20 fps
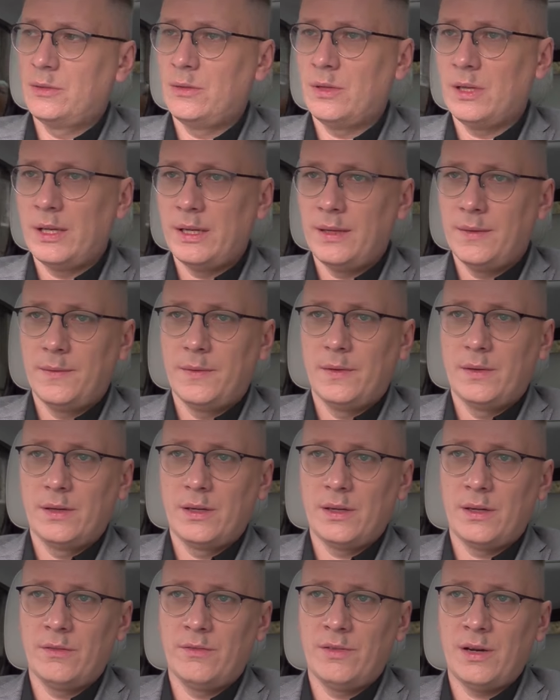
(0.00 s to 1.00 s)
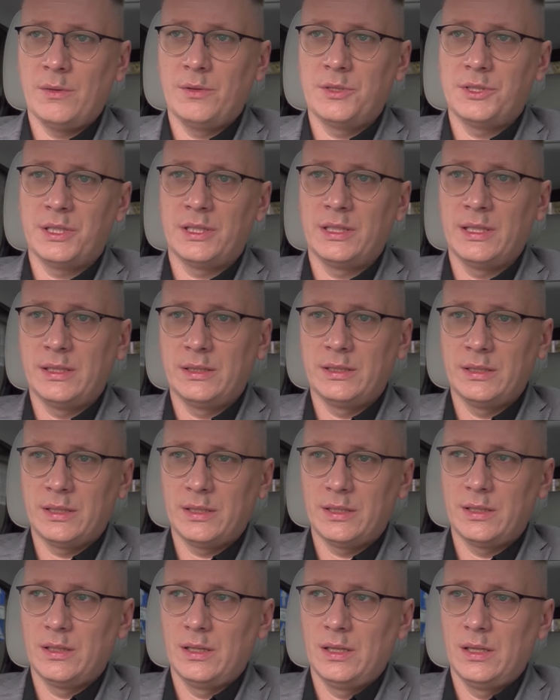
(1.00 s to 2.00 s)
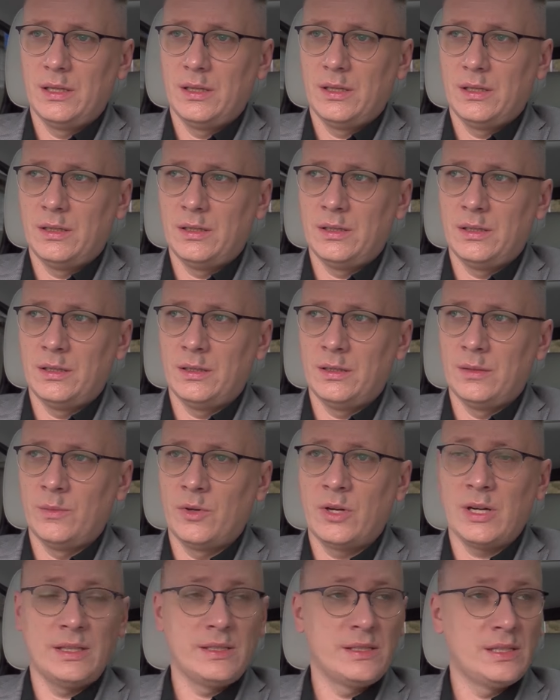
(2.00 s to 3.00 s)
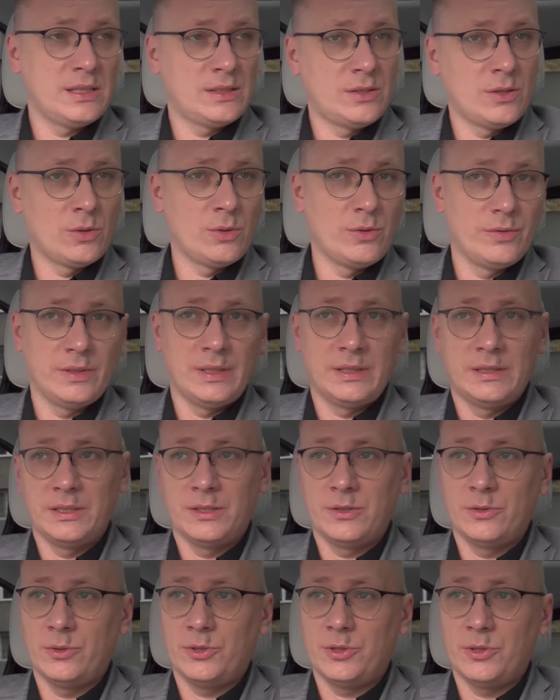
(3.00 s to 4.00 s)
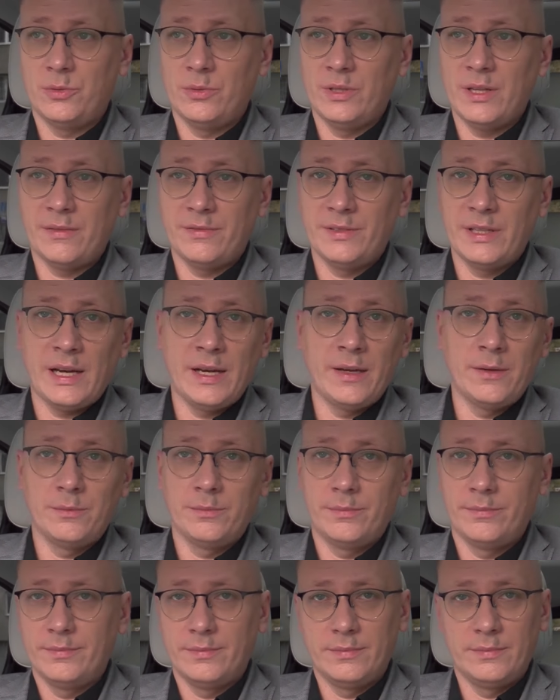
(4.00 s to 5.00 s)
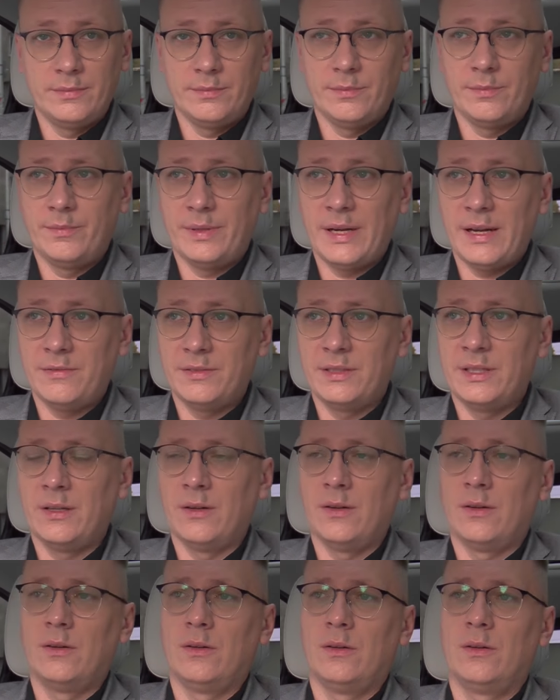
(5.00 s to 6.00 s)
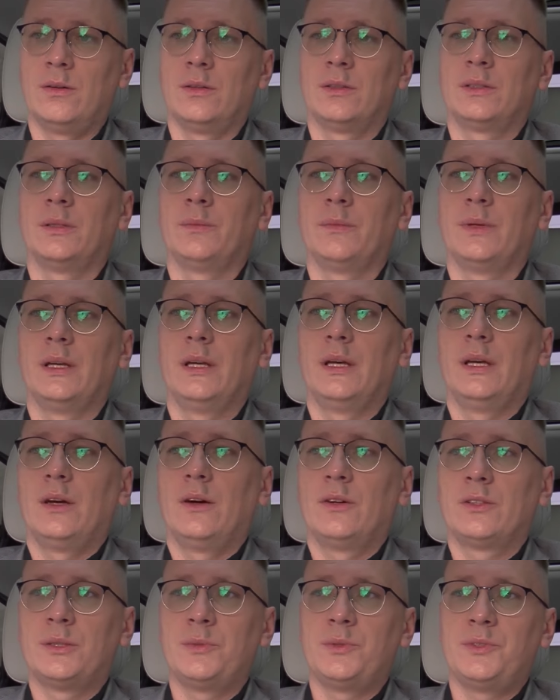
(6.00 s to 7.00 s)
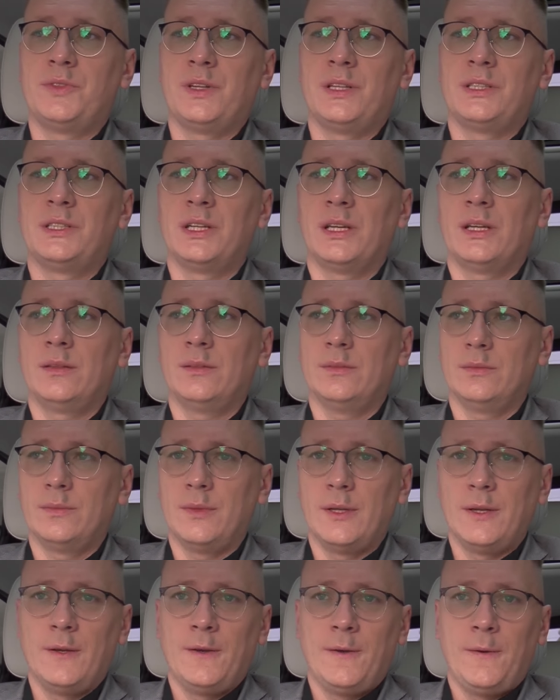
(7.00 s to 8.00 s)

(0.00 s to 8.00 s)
które kreowały się na tych e, moralizatorów, na tych, którzy ujawniają prawdę o, o, tym, o tym świecie. Przypomnijmy,